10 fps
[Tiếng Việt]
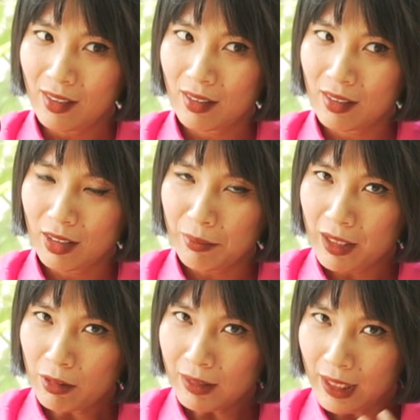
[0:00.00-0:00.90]
uh, thì
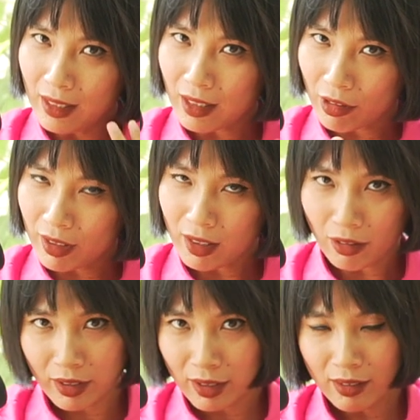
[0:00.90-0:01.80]
mình cũng tin là có thể
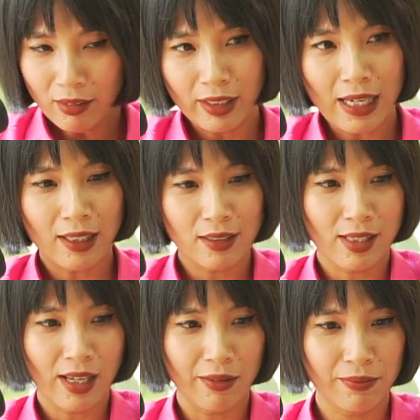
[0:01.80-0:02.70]
có những người đang
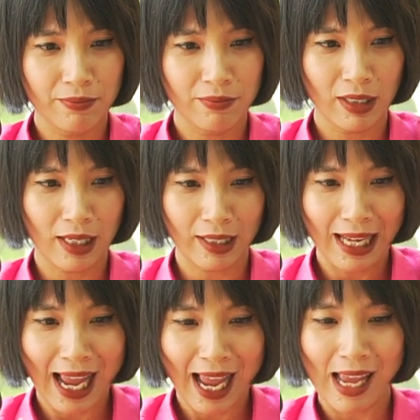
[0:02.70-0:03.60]
xem hay là
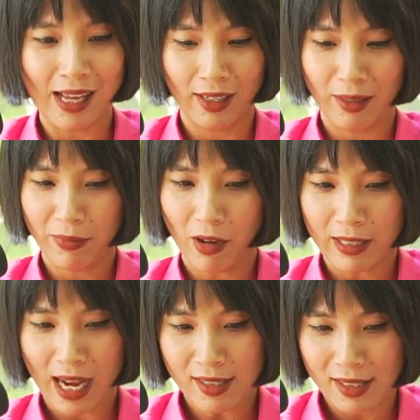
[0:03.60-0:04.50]
nghe cái
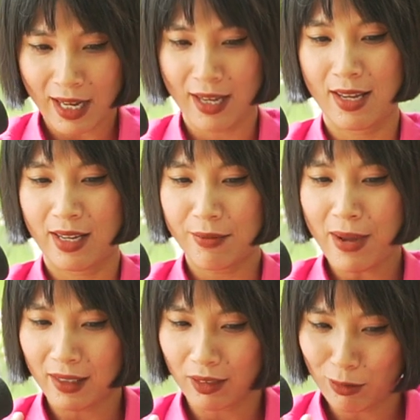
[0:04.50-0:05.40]
podcast này các
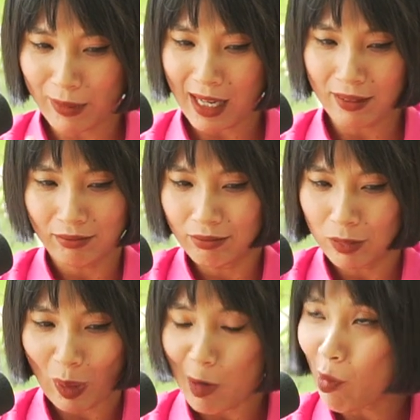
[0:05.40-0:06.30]
bạn cũng đang
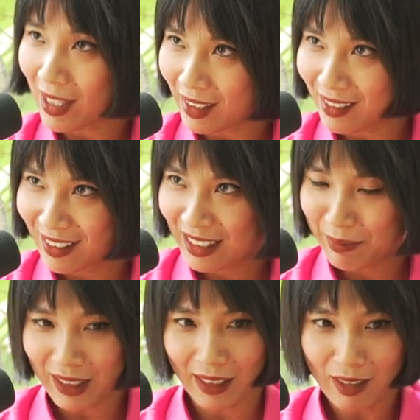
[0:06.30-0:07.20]
loay hoay
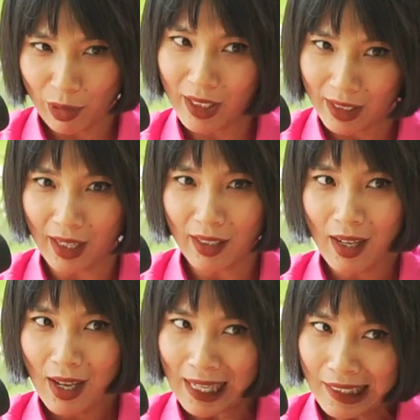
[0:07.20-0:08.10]
thì mình thấy là đôi khi đấy
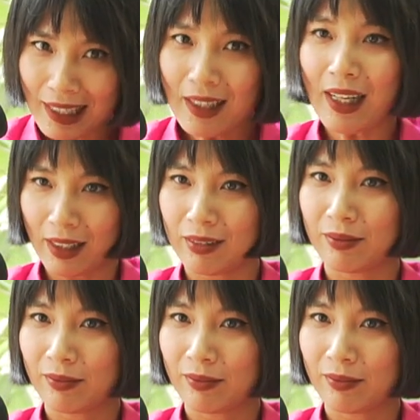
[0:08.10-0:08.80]
hãy kiên định